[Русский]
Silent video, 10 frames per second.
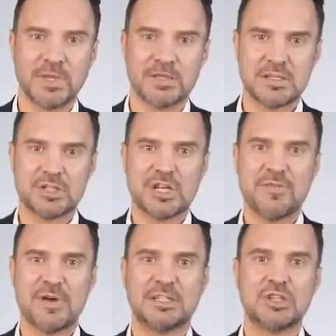США
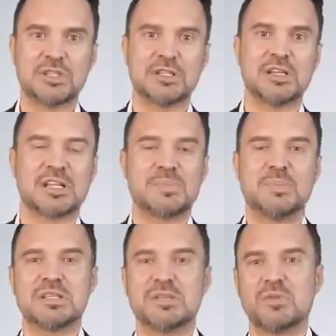фактически
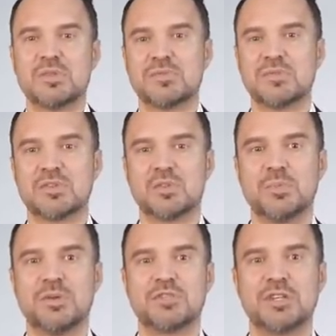расписываются в
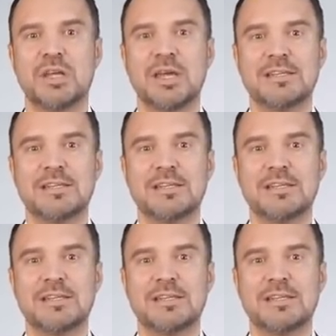наступившей